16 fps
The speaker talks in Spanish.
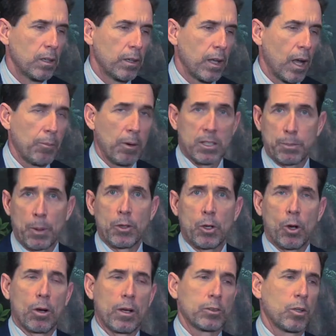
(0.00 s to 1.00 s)
que habla
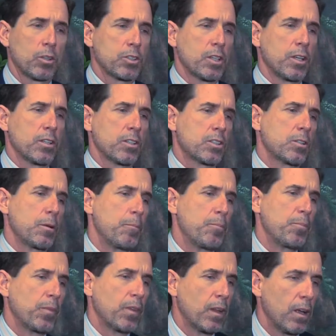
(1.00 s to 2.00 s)
español. Entonces,
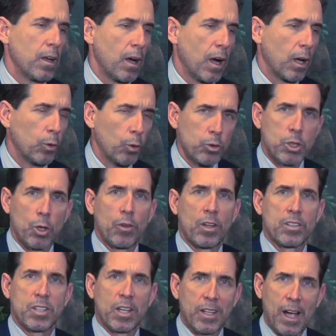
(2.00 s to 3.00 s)
anuncio
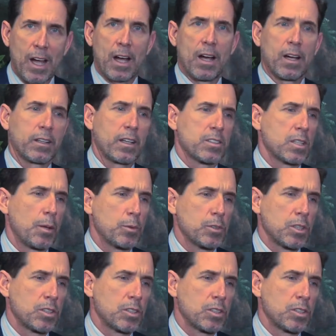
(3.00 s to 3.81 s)
desde ya que estamos